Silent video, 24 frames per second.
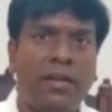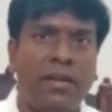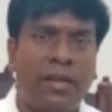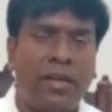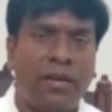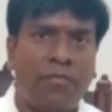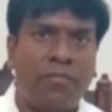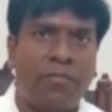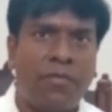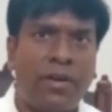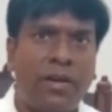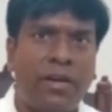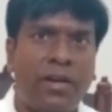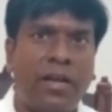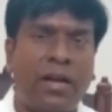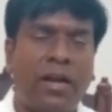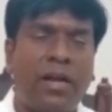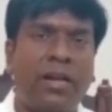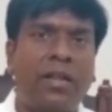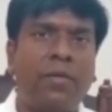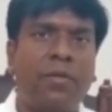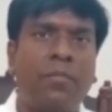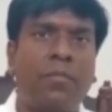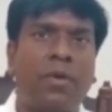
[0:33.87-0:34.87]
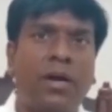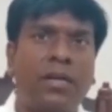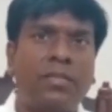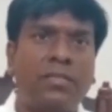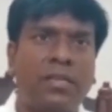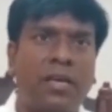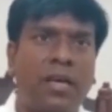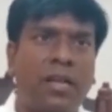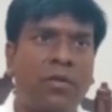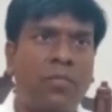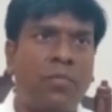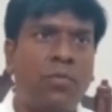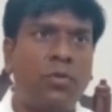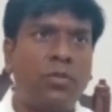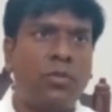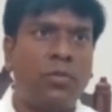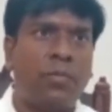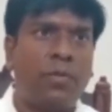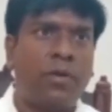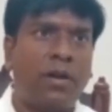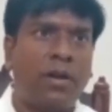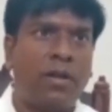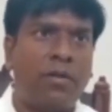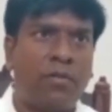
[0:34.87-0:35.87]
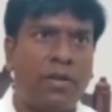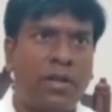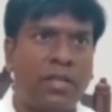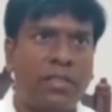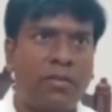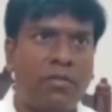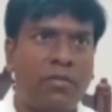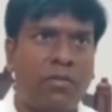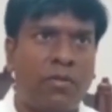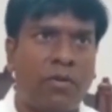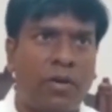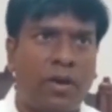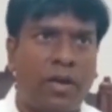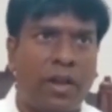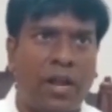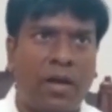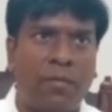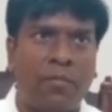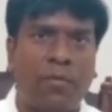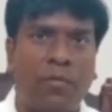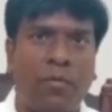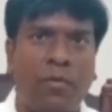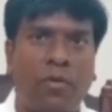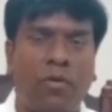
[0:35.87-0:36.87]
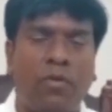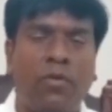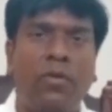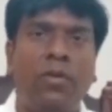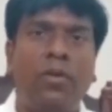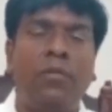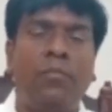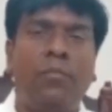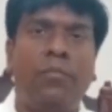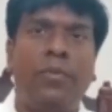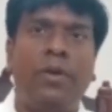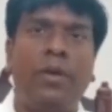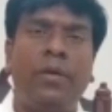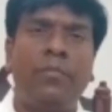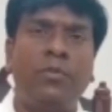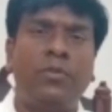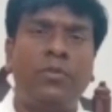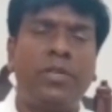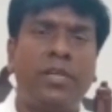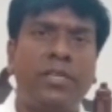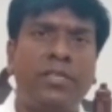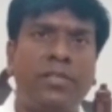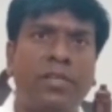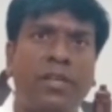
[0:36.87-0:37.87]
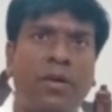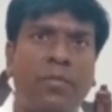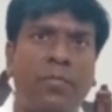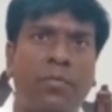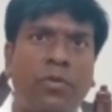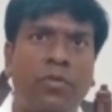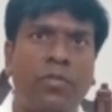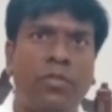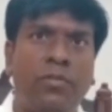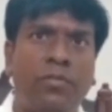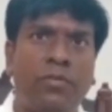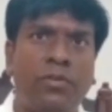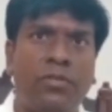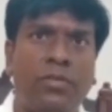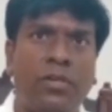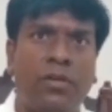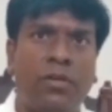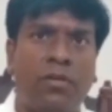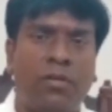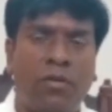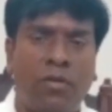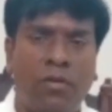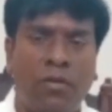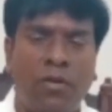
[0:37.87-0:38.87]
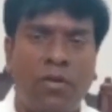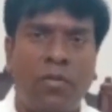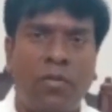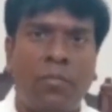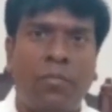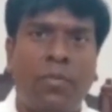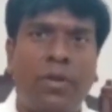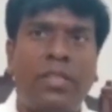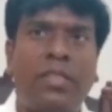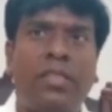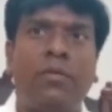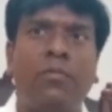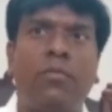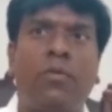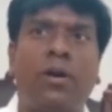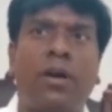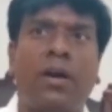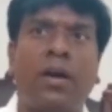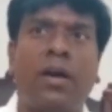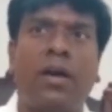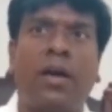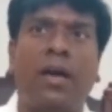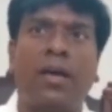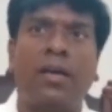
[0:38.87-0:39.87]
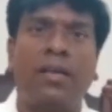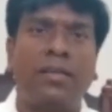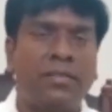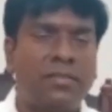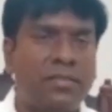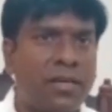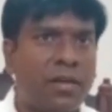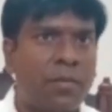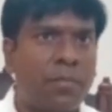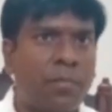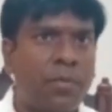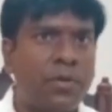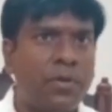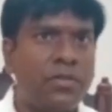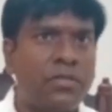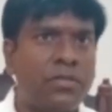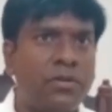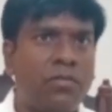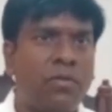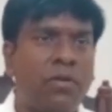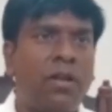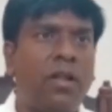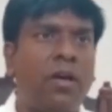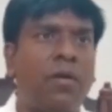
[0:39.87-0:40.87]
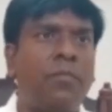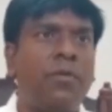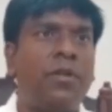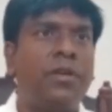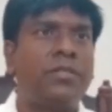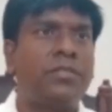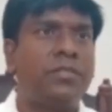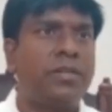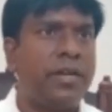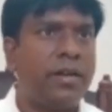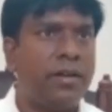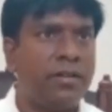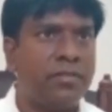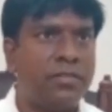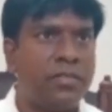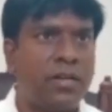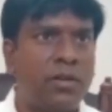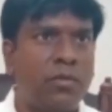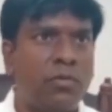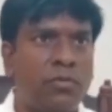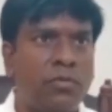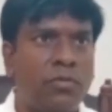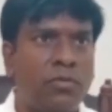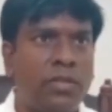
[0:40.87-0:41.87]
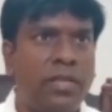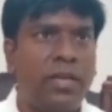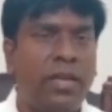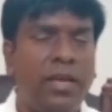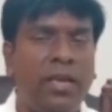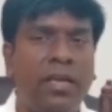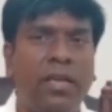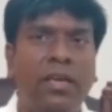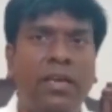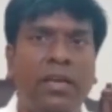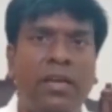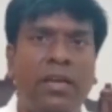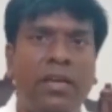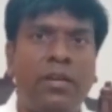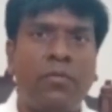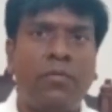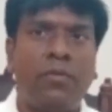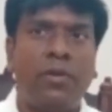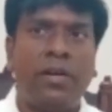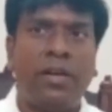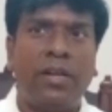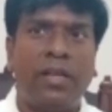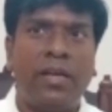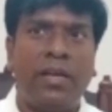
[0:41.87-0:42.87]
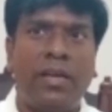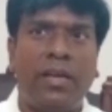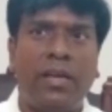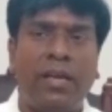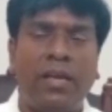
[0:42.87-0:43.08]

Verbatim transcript: డెఫినెట్గా అంటే మా సానుభూతి పరులు ఎవరైతే ఉన్నారో గ్రామంలో మేము చేసిన అభివృద్ధి విషయంలో ప్రతి ఒక్క సర్పంచ్ కూడా నామినేషన్ వేయడం జరుగుతుంది ఇటువంటి